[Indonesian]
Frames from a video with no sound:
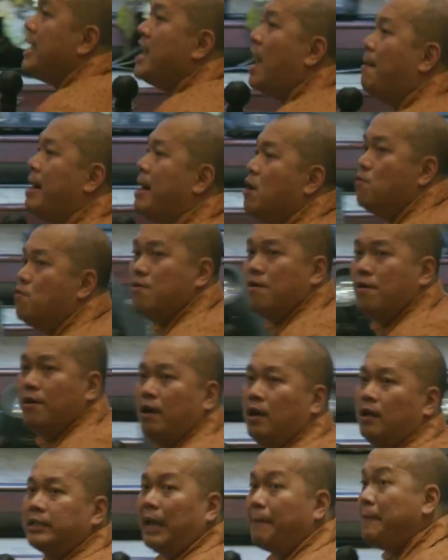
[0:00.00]
nggak mau.
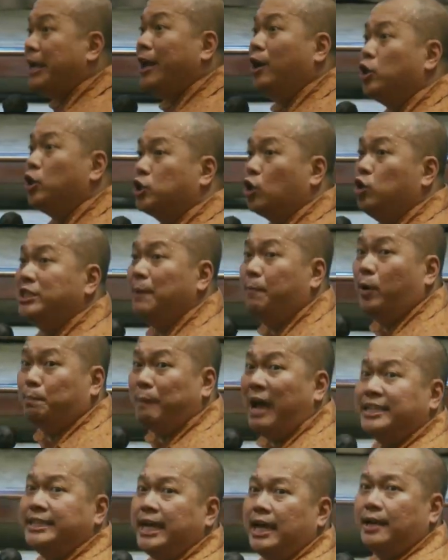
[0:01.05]
Tapi kalau suruh jemput
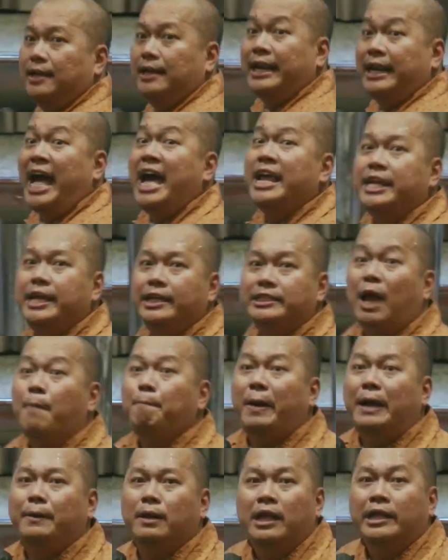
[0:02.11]
pacar, lari
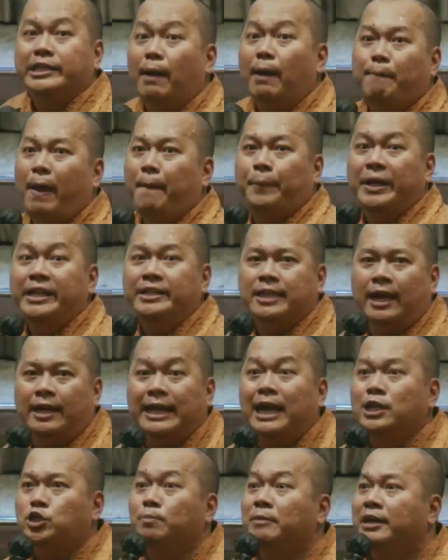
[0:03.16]
tanpa tanpa perintah
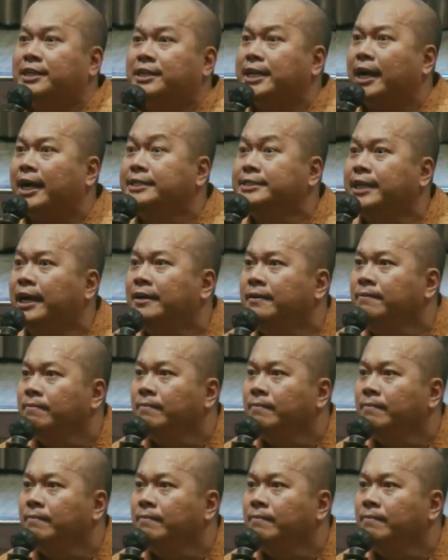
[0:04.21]
langsung mengerjakannya.